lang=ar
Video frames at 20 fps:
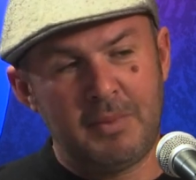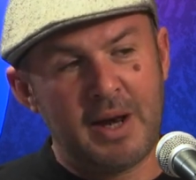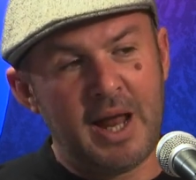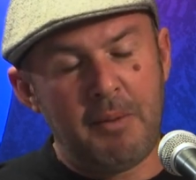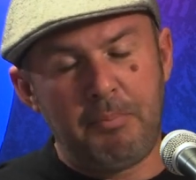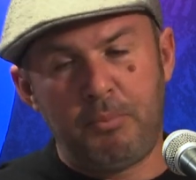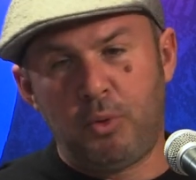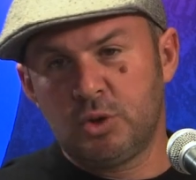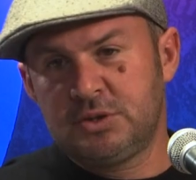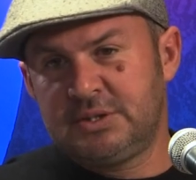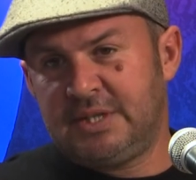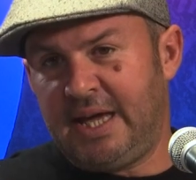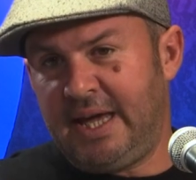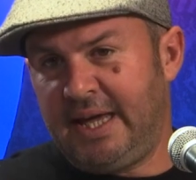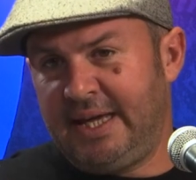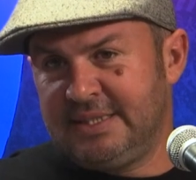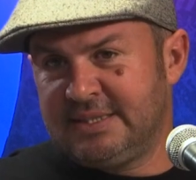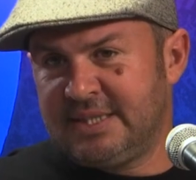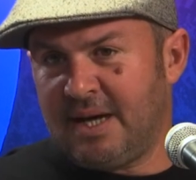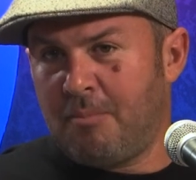لابو
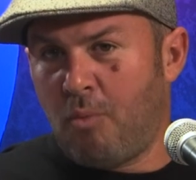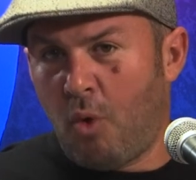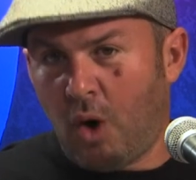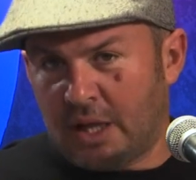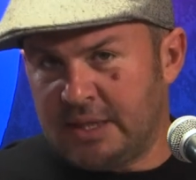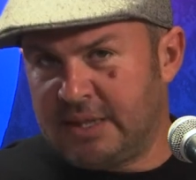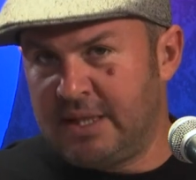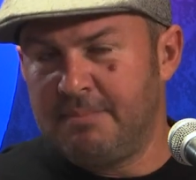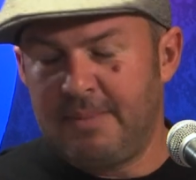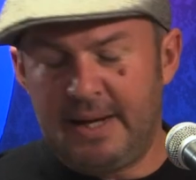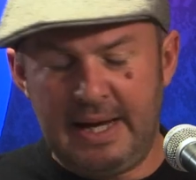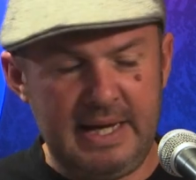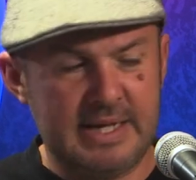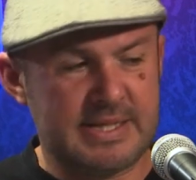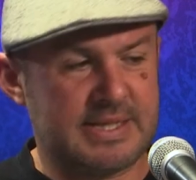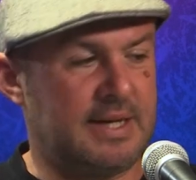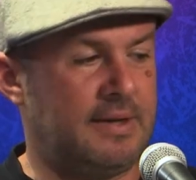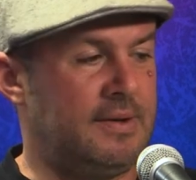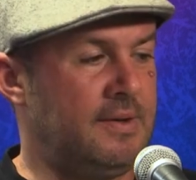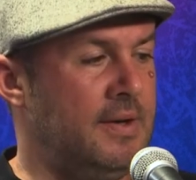تاعي تاع مقدم
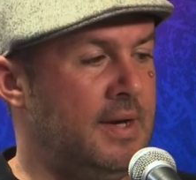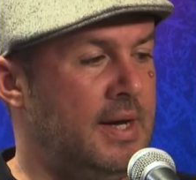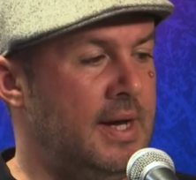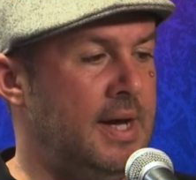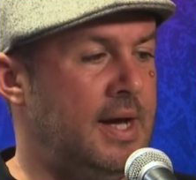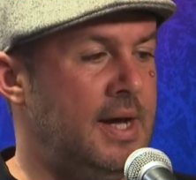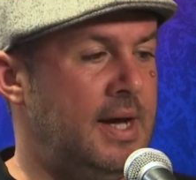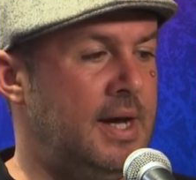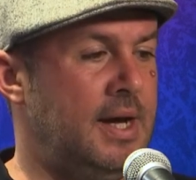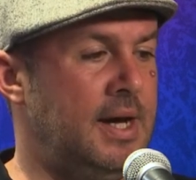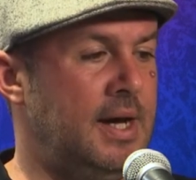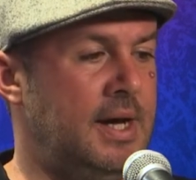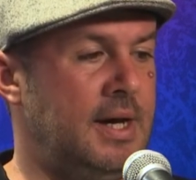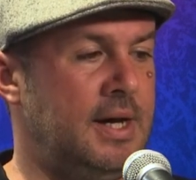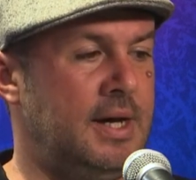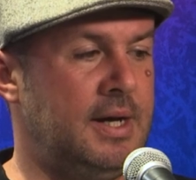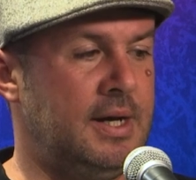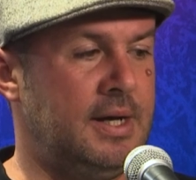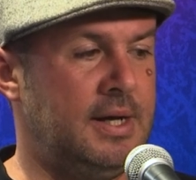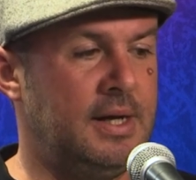الحصه نعم
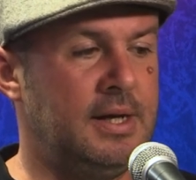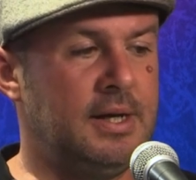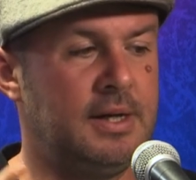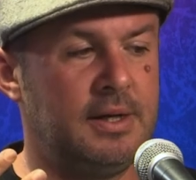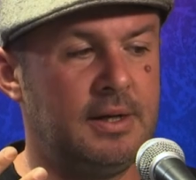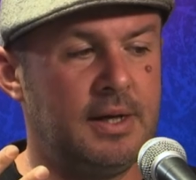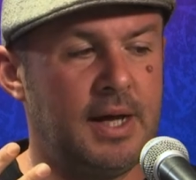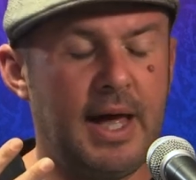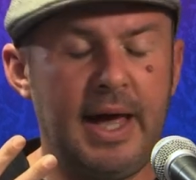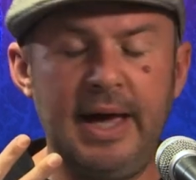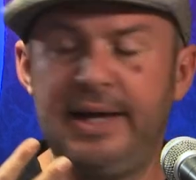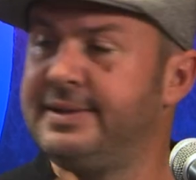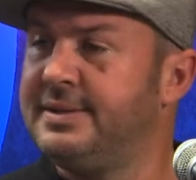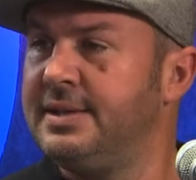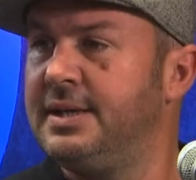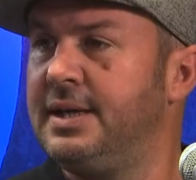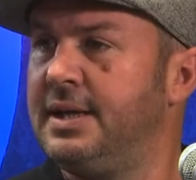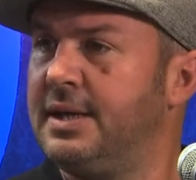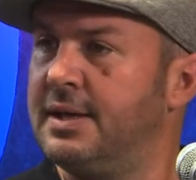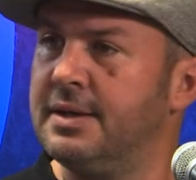ال
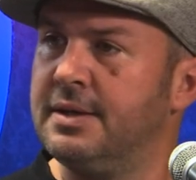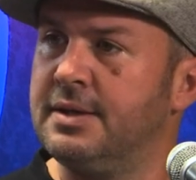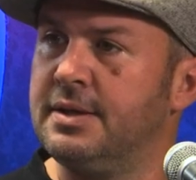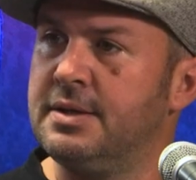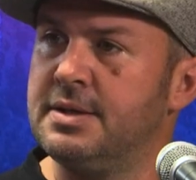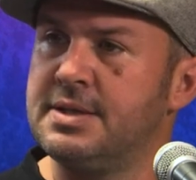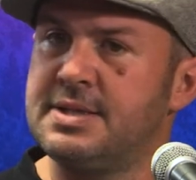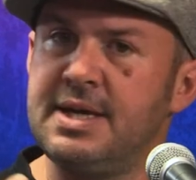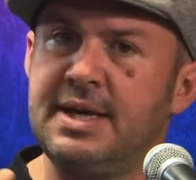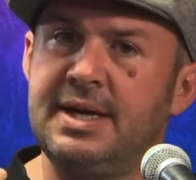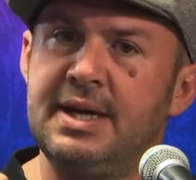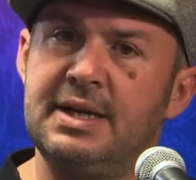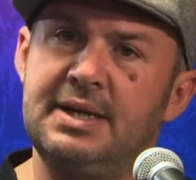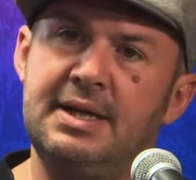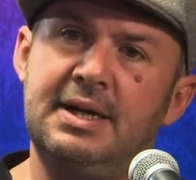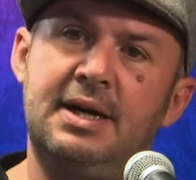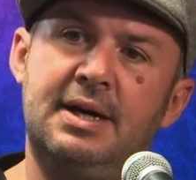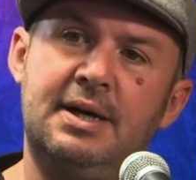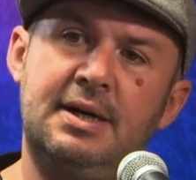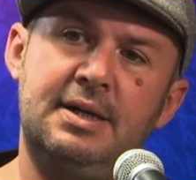تي سي
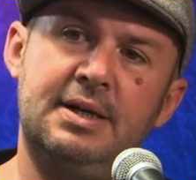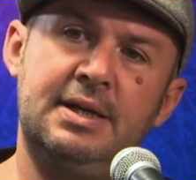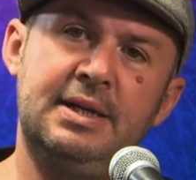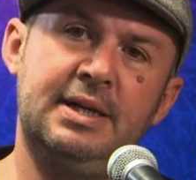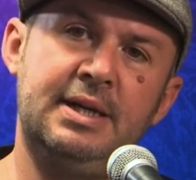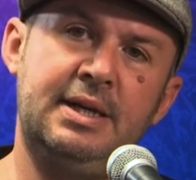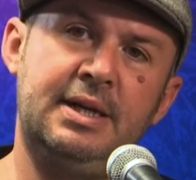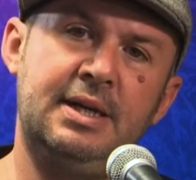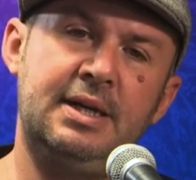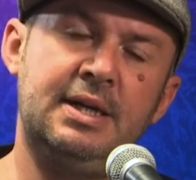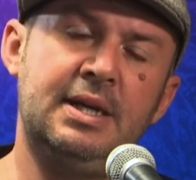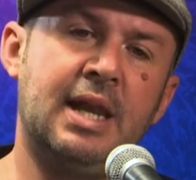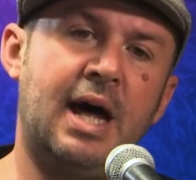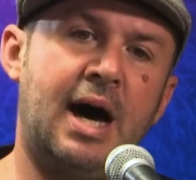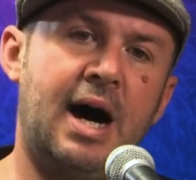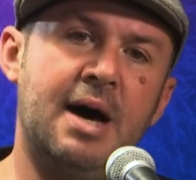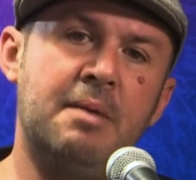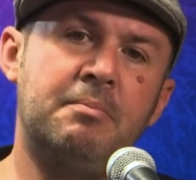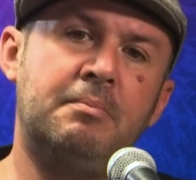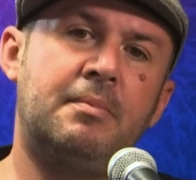كيلكان اللي
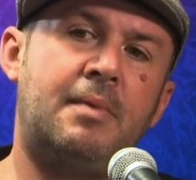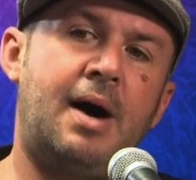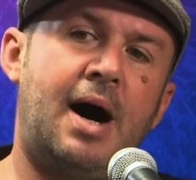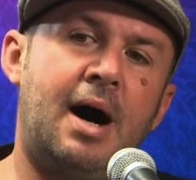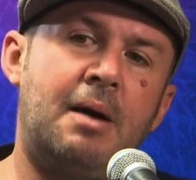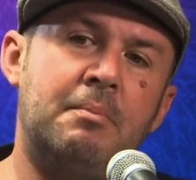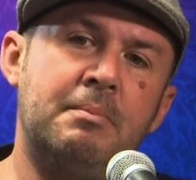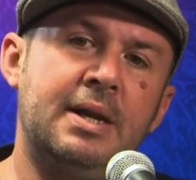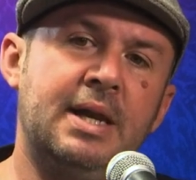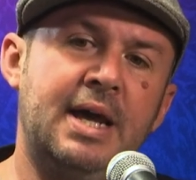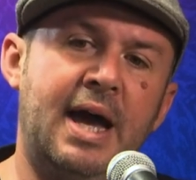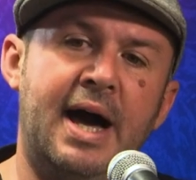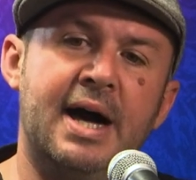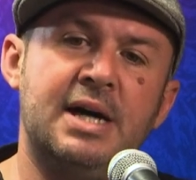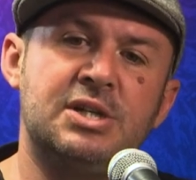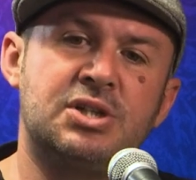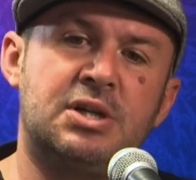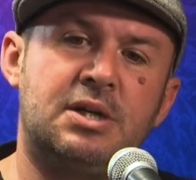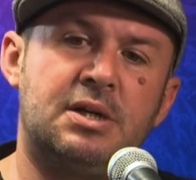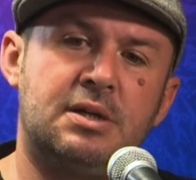الى ام امني
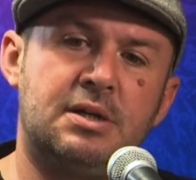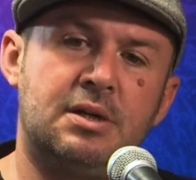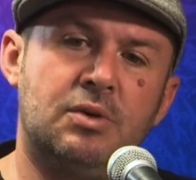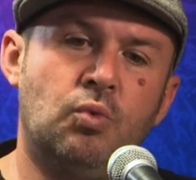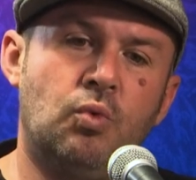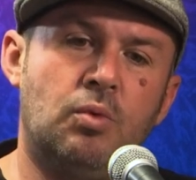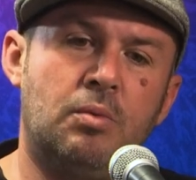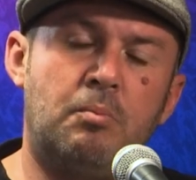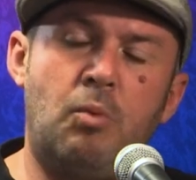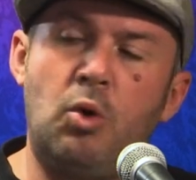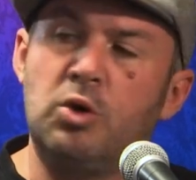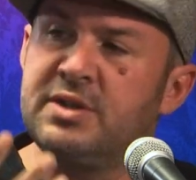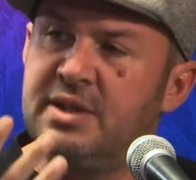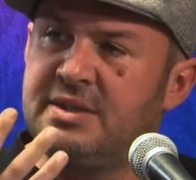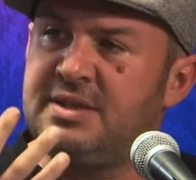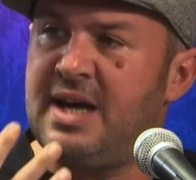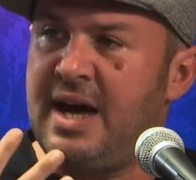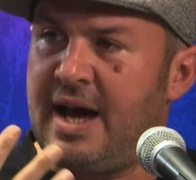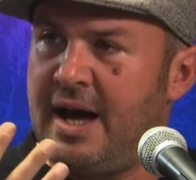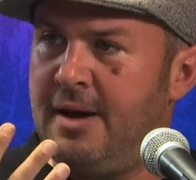حاجه
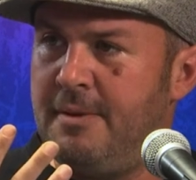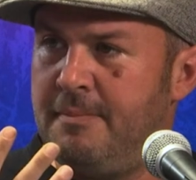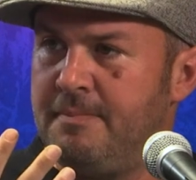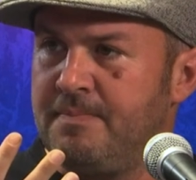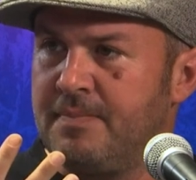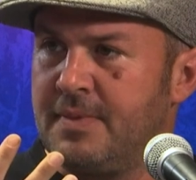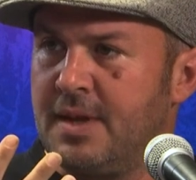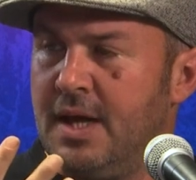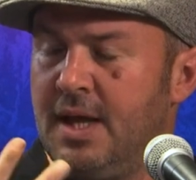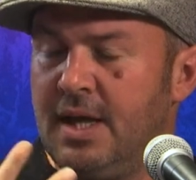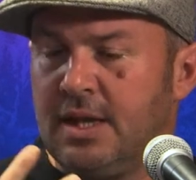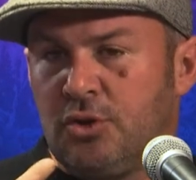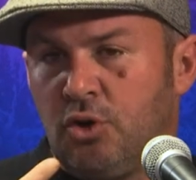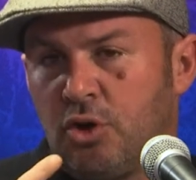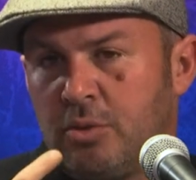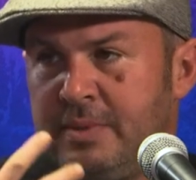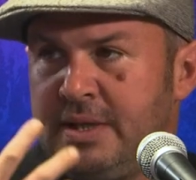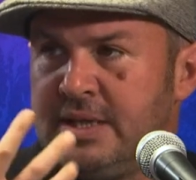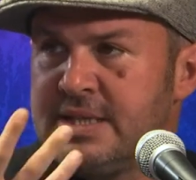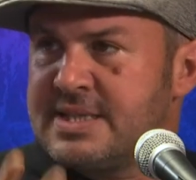موند تاعه يس
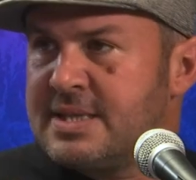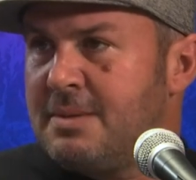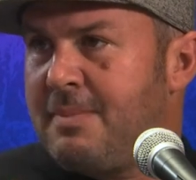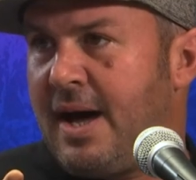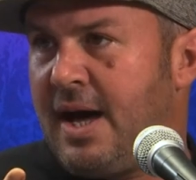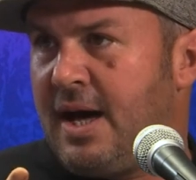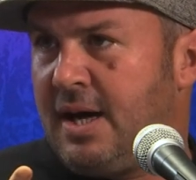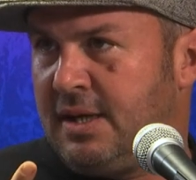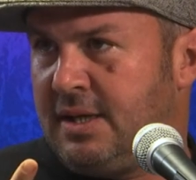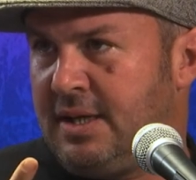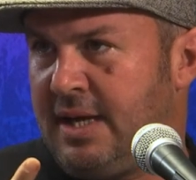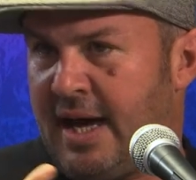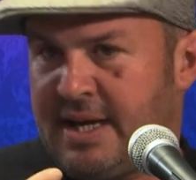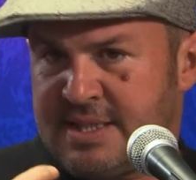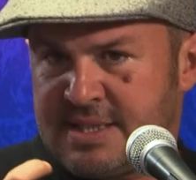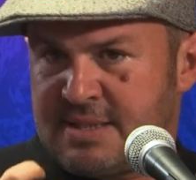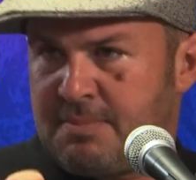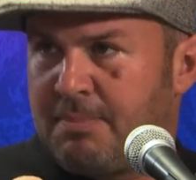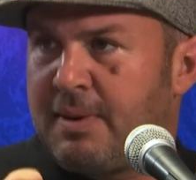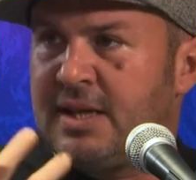دونك مين نسمعه
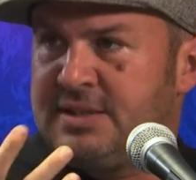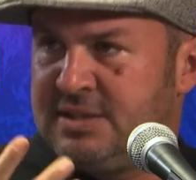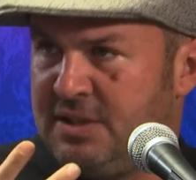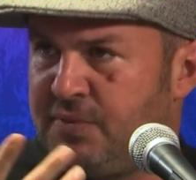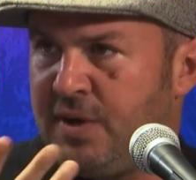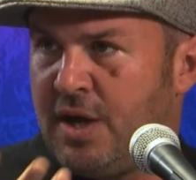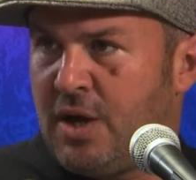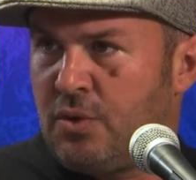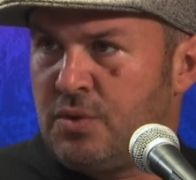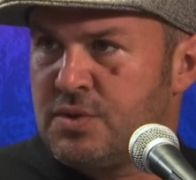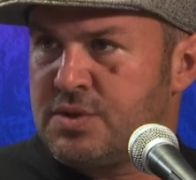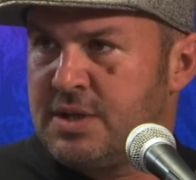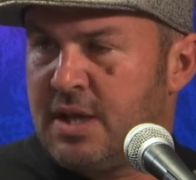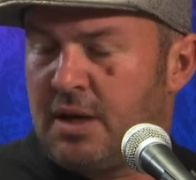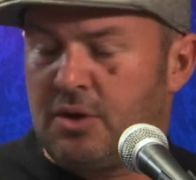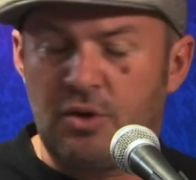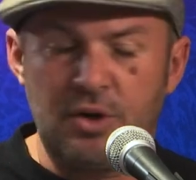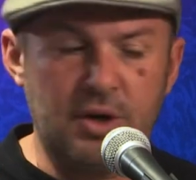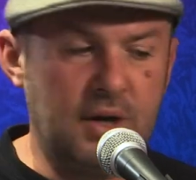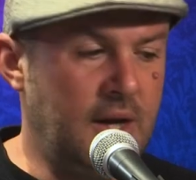نحس بلا ديفيرونس
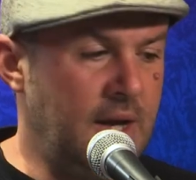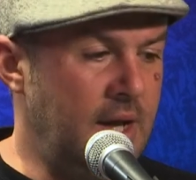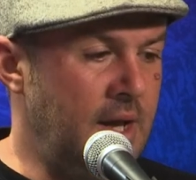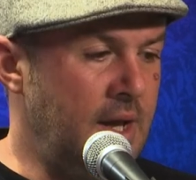داكور